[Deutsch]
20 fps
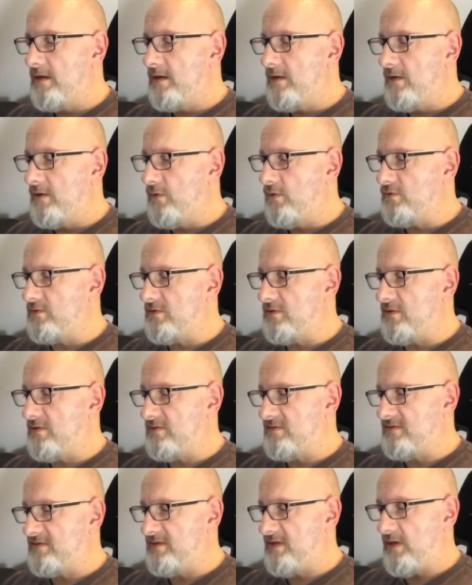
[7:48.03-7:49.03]
Und da
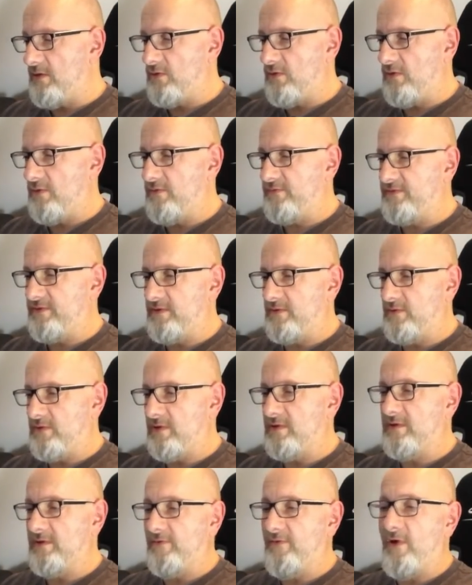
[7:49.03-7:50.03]
sind auch öfter
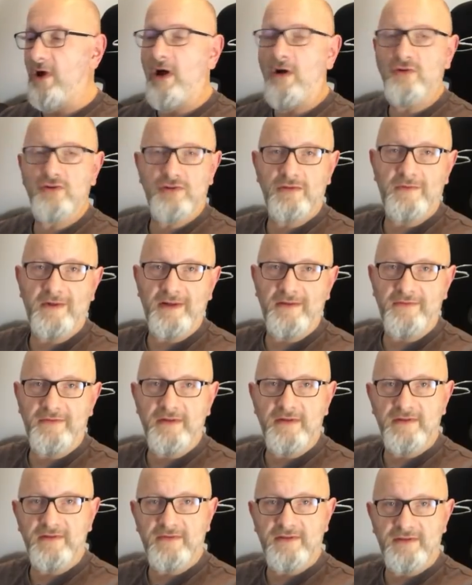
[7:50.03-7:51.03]
oder da war auch schon mal ein
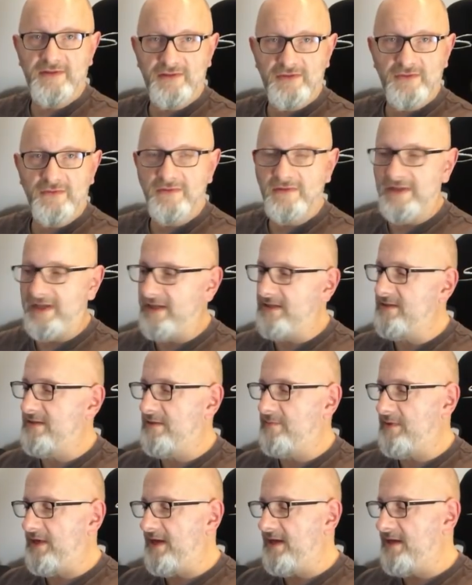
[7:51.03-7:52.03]
24-Stunden-Rennen
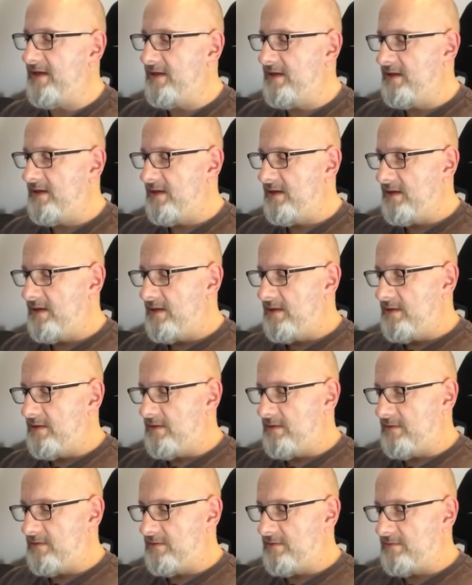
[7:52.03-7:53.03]
dabei. Äh,
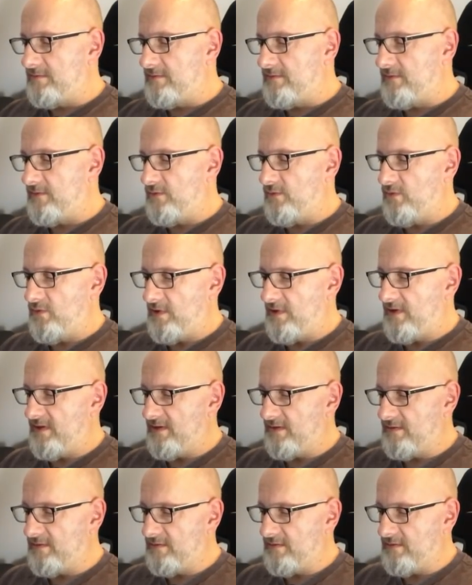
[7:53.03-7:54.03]

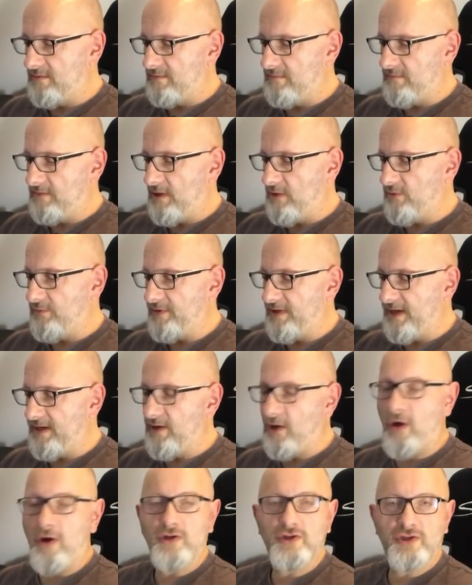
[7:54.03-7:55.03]
oder ähm, auch wieder ein
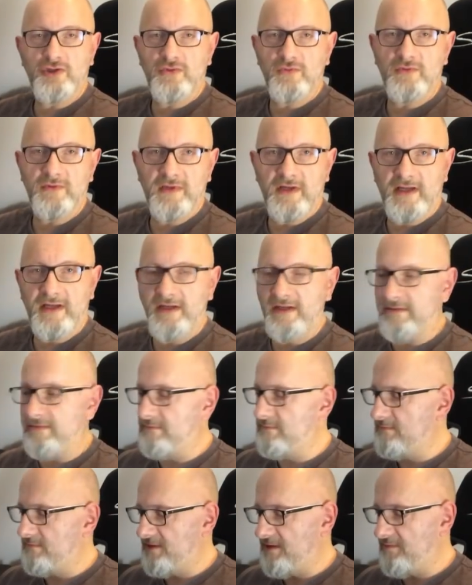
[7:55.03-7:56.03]
8-Stunden-Rennen
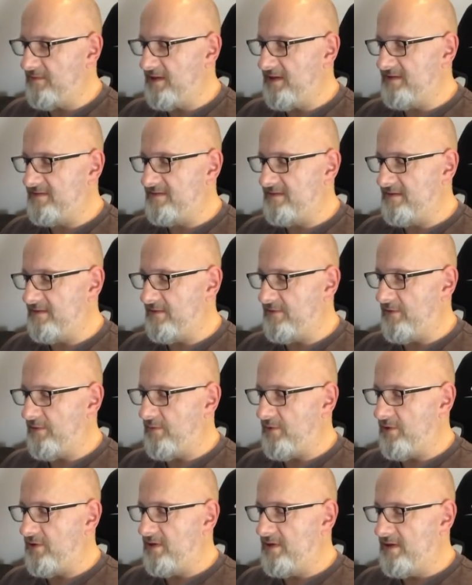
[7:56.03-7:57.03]
demnächst irgendwann
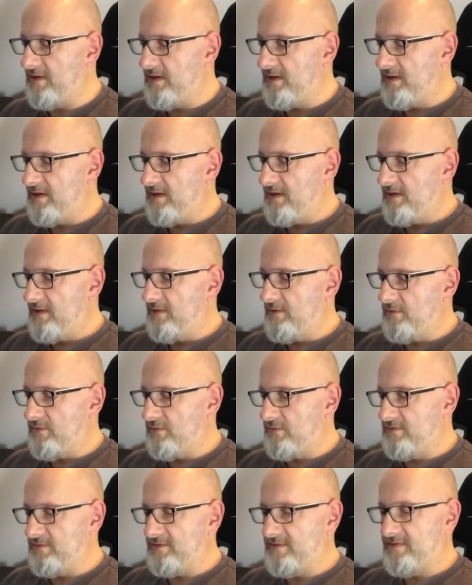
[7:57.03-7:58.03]
mal.
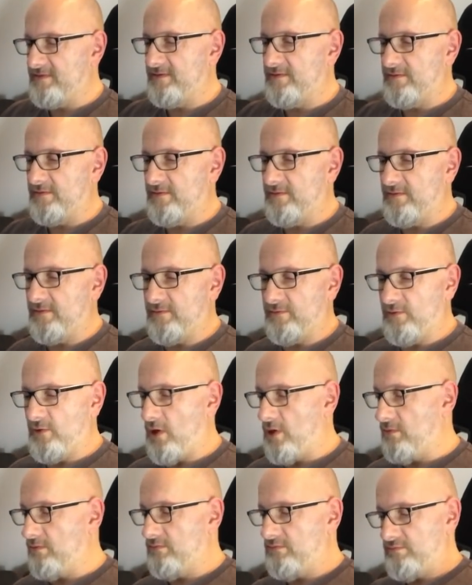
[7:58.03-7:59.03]
Und äh,
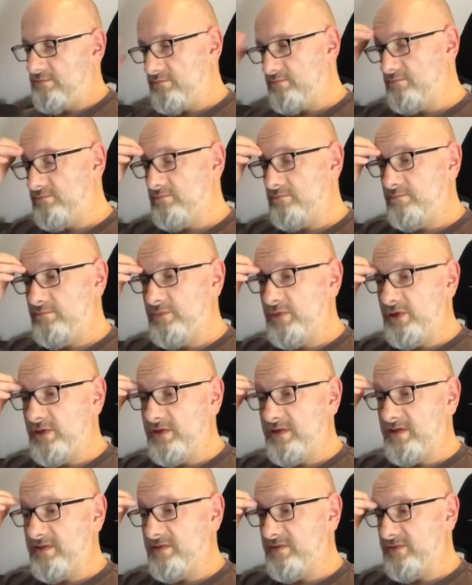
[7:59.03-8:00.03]
ja, bin
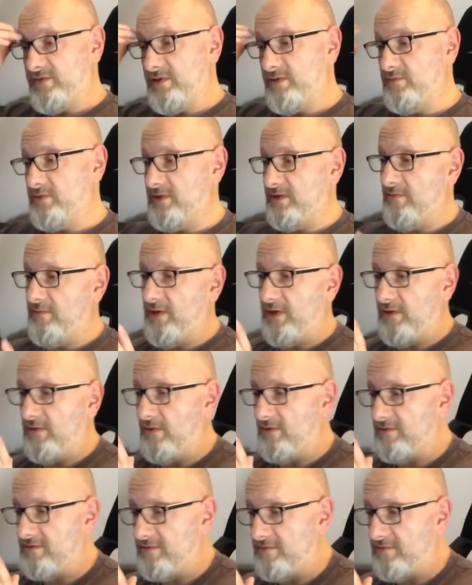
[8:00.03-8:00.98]
ich sehr zufrieden mit dem Lenkrad,